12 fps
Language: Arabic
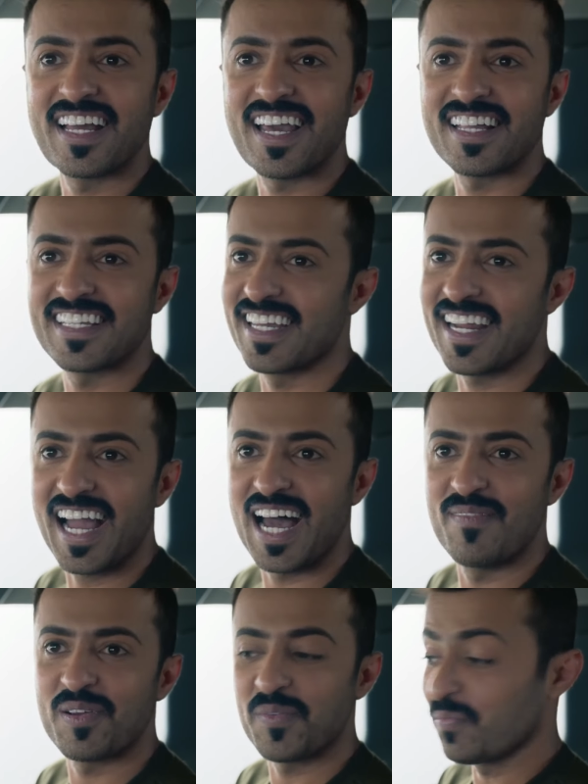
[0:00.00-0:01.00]
انك خطير يا
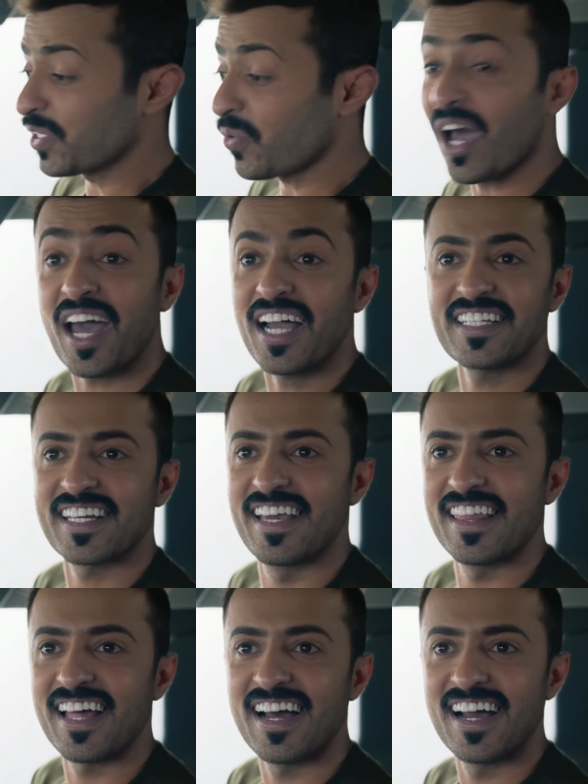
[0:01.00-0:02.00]
عامر ما توقعتك
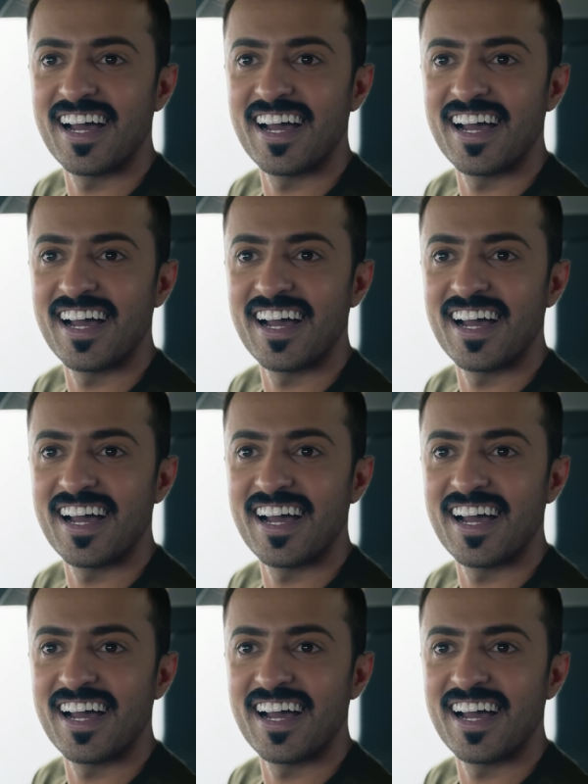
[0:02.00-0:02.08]
كذا